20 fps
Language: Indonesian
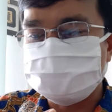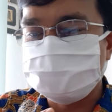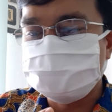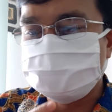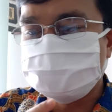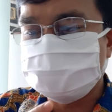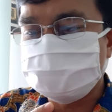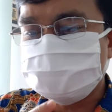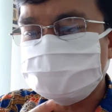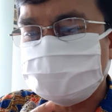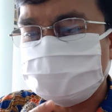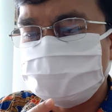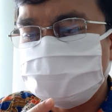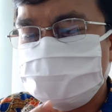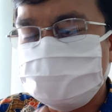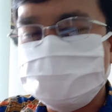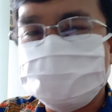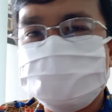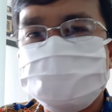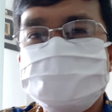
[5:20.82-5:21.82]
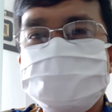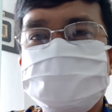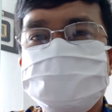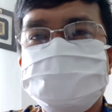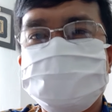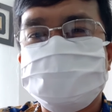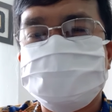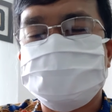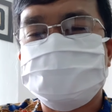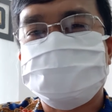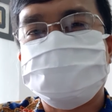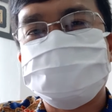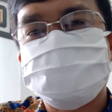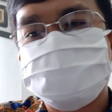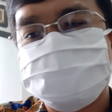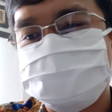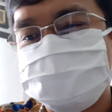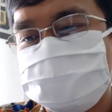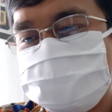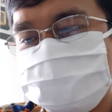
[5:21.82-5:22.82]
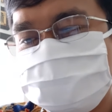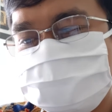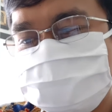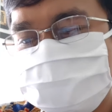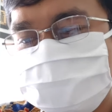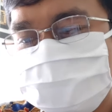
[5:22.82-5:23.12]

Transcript: mengurungkan niat daripada Daud.